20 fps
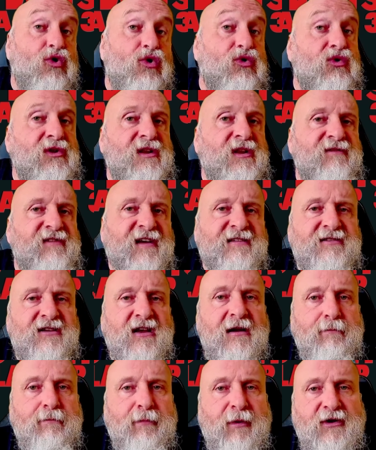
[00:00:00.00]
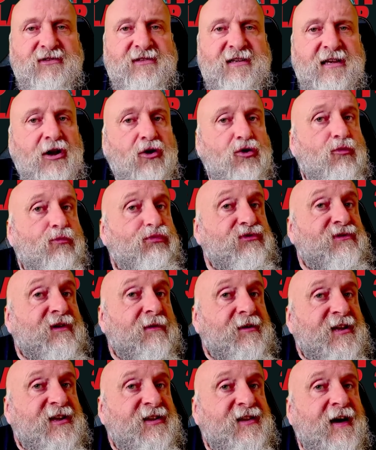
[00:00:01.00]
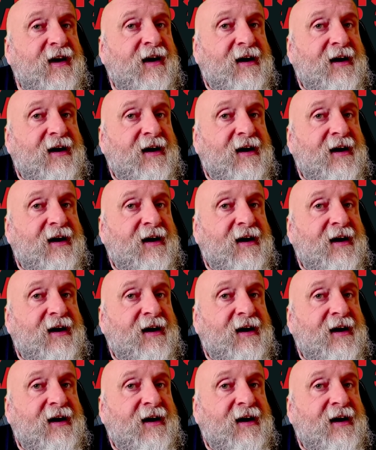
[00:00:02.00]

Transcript: Universal pense qu'il est le plus habilité à